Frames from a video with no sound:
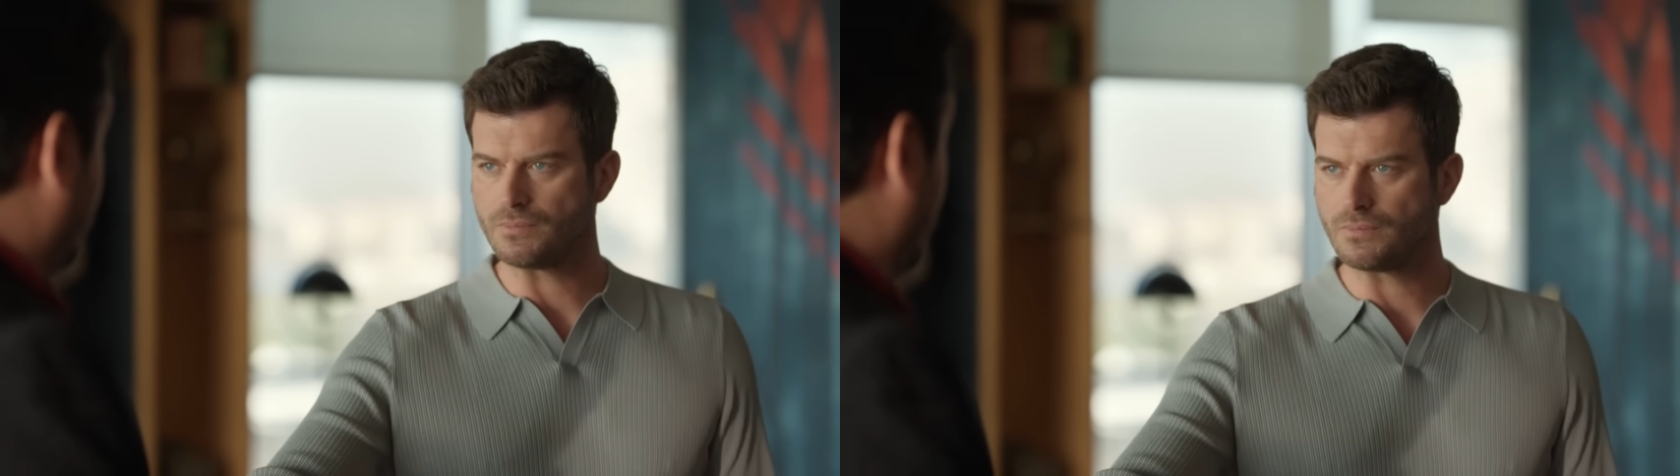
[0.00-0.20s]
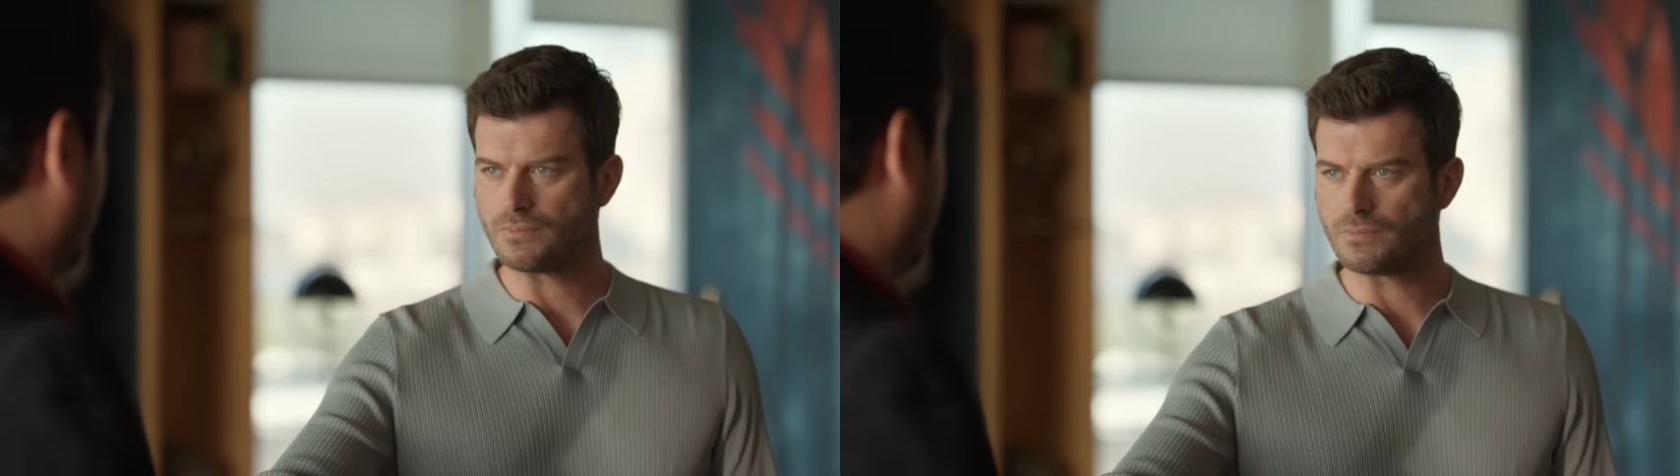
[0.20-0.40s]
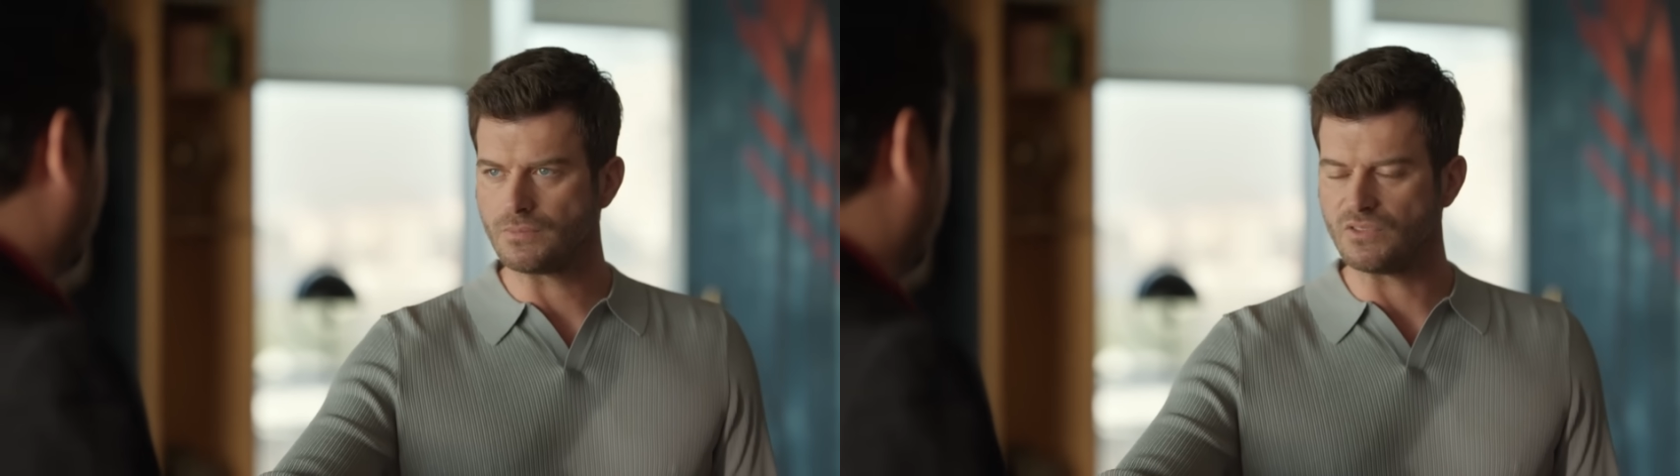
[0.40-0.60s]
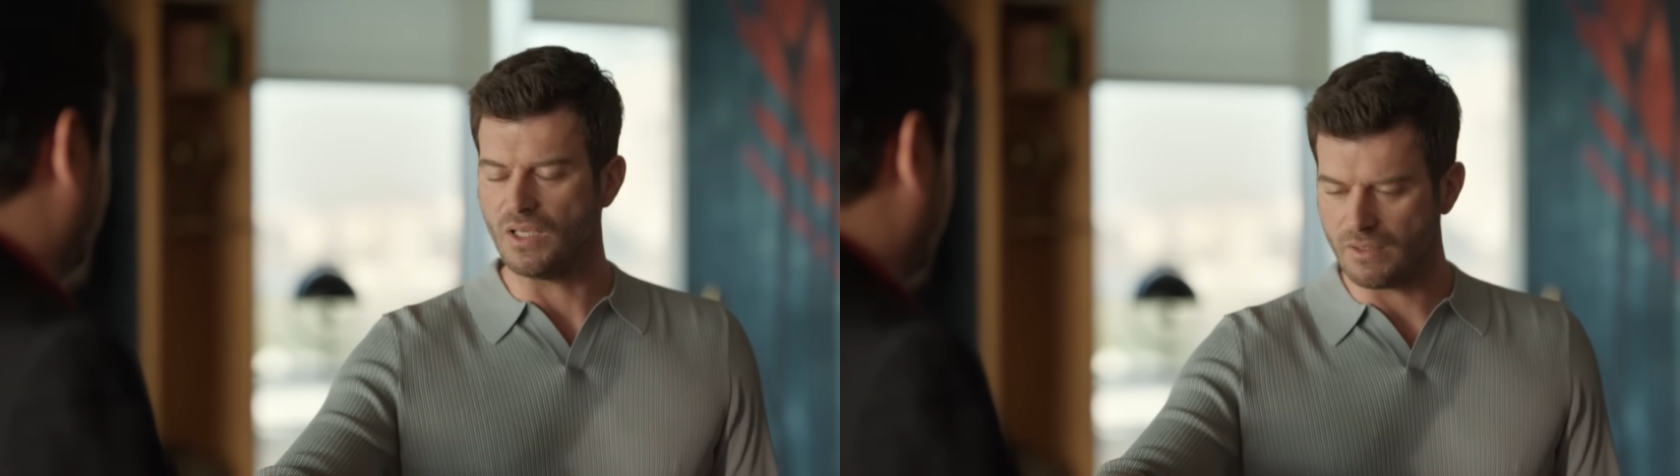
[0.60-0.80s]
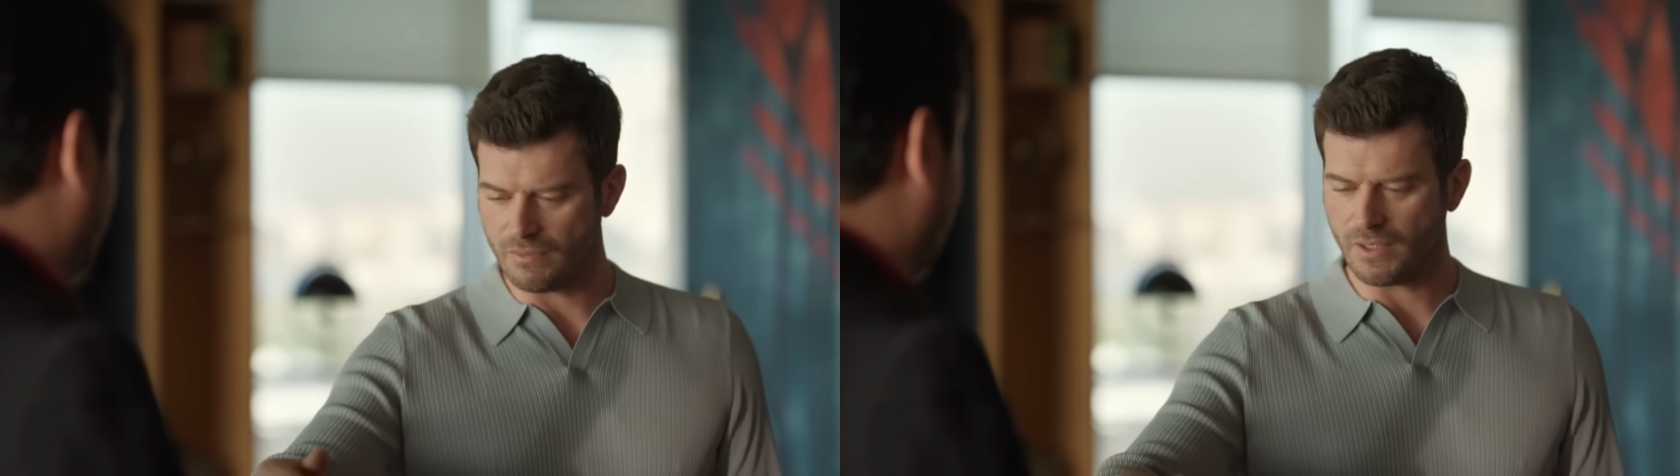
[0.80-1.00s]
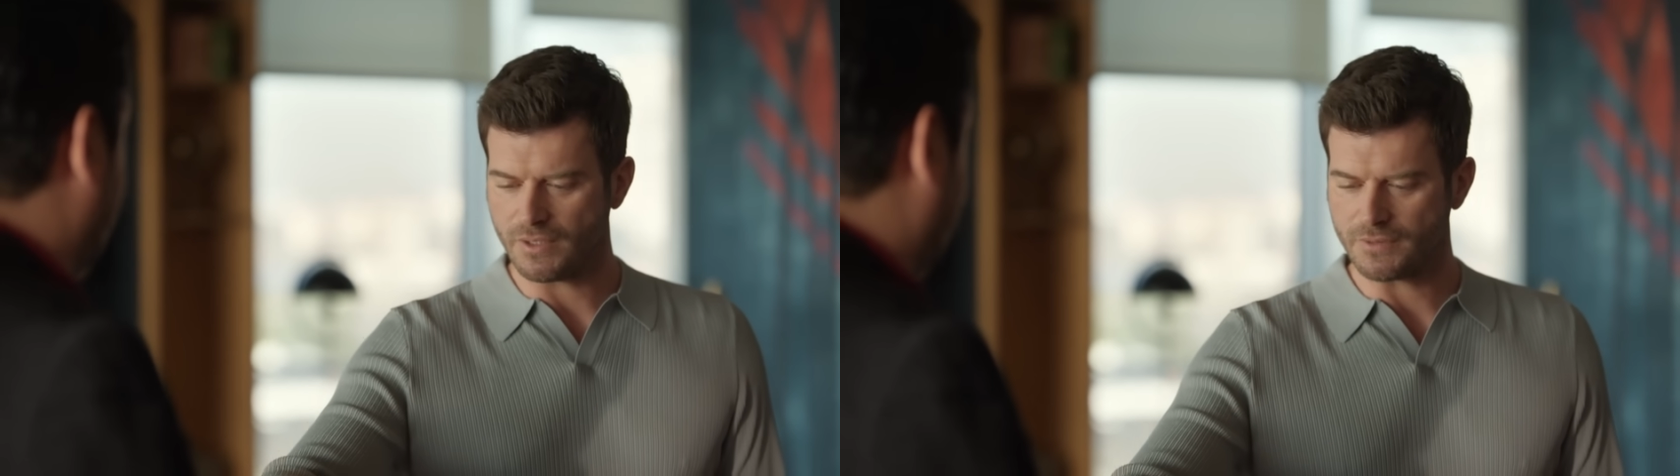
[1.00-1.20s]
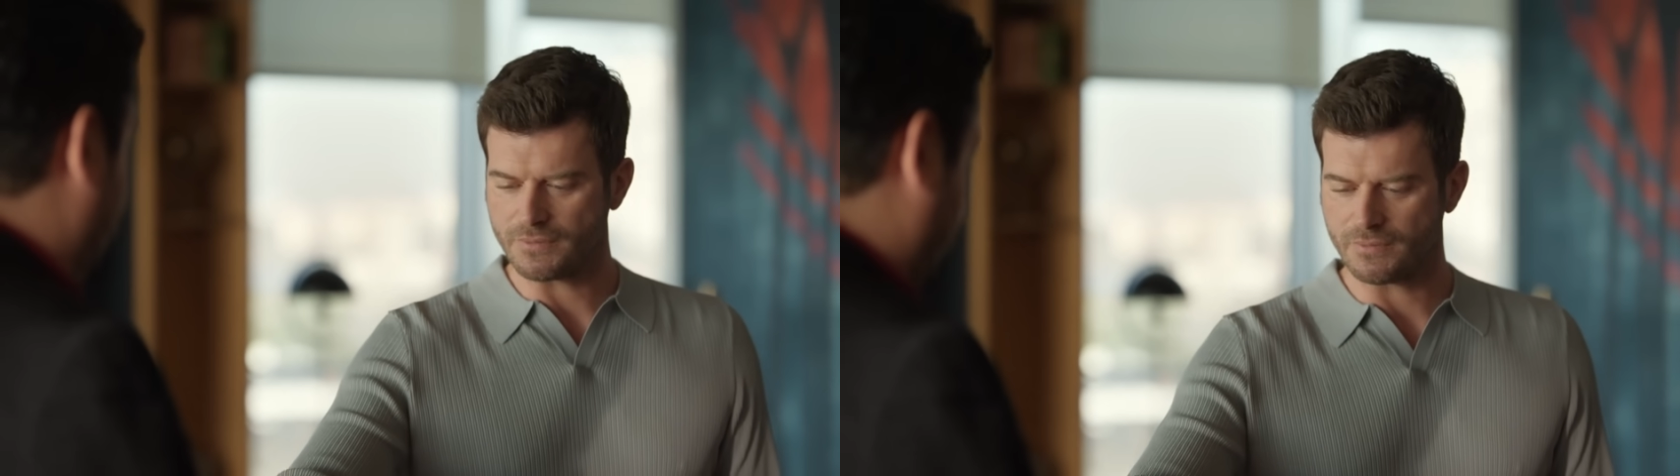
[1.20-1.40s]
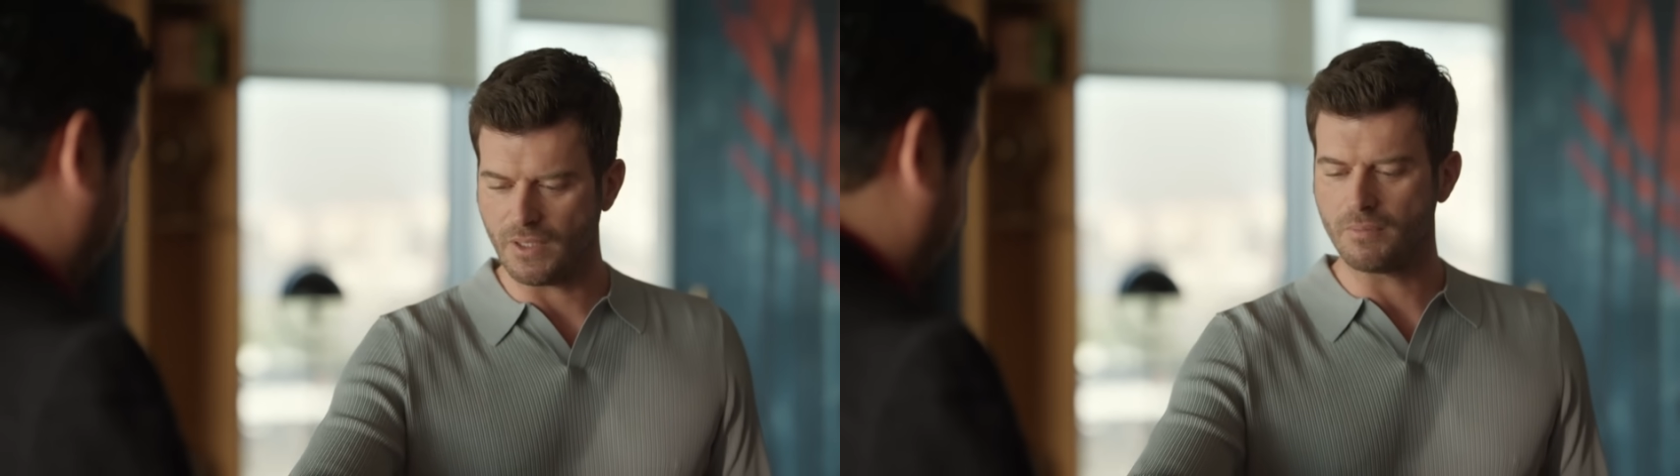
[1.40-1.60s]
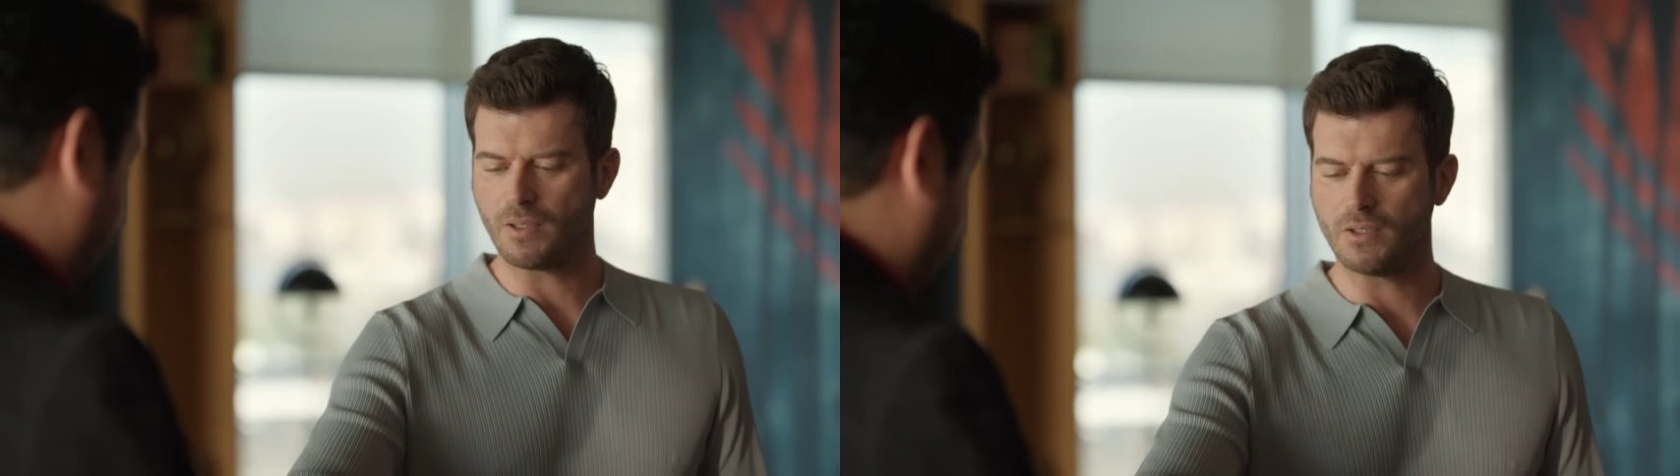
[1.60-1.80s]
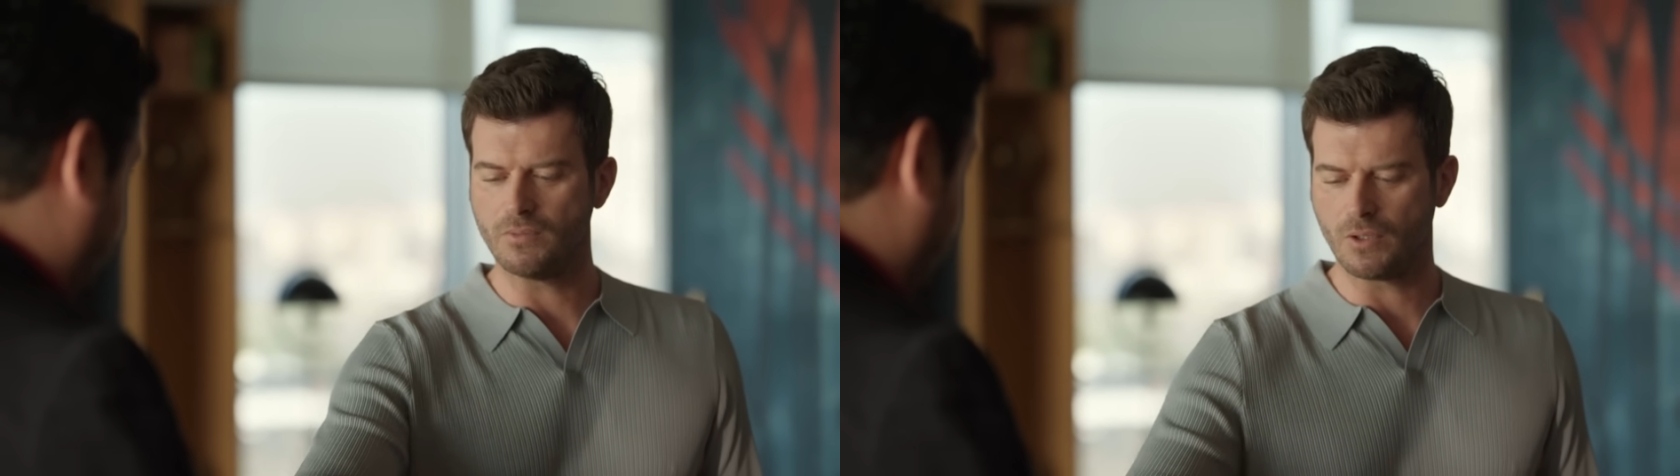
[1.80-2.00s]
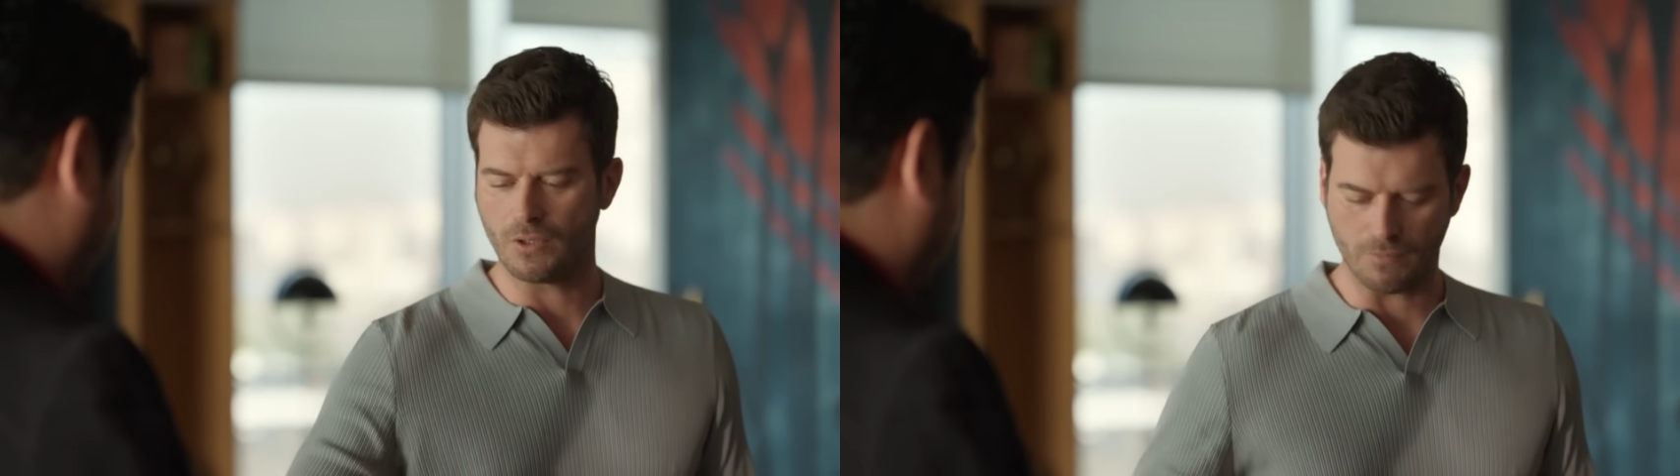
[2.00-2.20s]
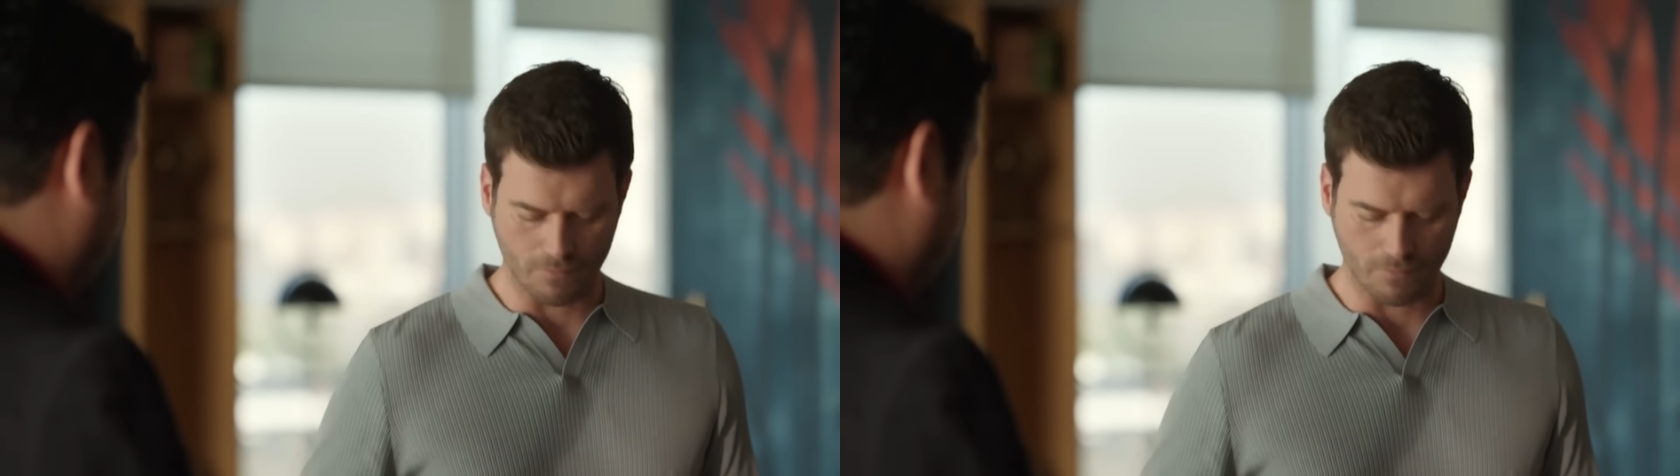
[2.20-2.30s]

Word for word: Vallahi. Ver ver. Ver bakalım bakalım.